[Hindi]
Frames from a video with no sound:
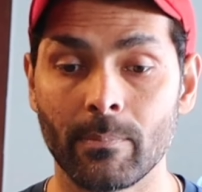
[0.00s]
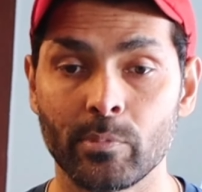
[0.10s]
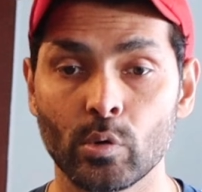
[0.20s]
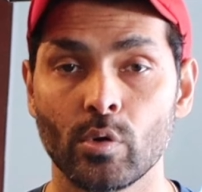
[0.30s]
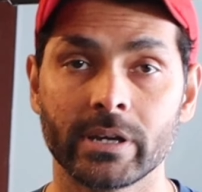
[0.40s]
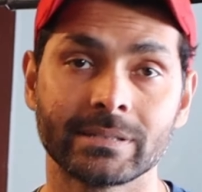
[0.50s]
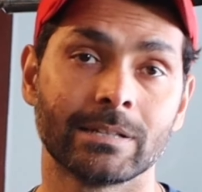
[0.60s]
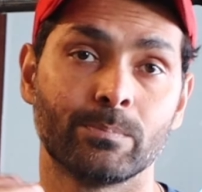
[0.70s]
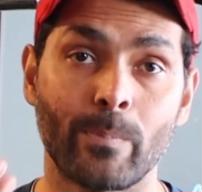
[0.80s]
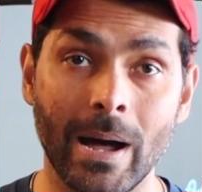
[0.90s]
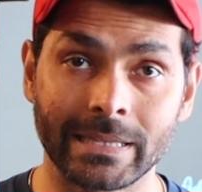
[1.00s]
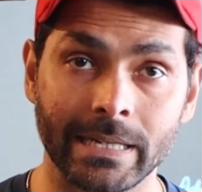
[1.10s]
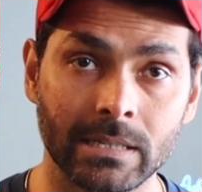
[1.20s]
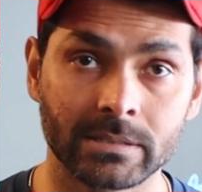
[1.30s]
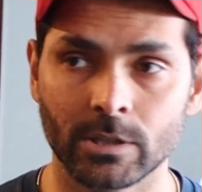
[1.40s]
आप लोगों के साथ
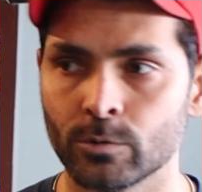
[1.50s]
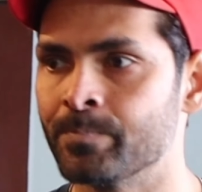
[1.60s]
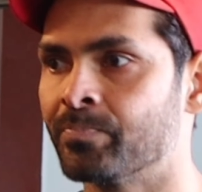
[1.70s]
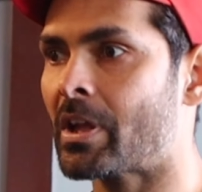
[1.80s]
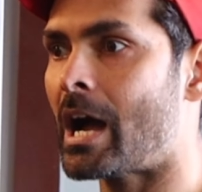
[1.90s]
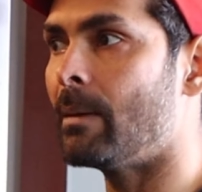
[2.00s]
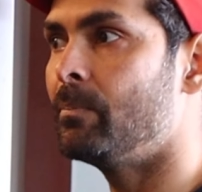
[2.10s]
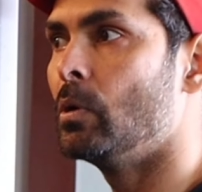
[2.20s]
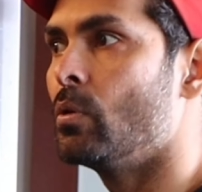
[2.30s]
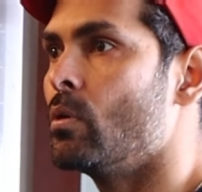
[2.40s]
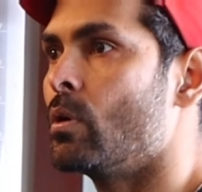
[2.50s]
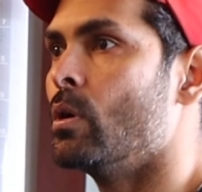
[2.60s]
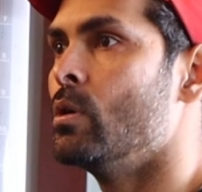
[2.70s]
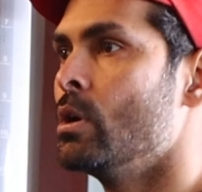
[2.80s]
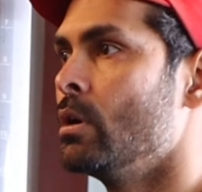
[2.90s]
बातें करता हूँ आप लोगों
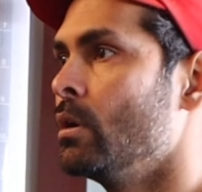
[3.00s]
को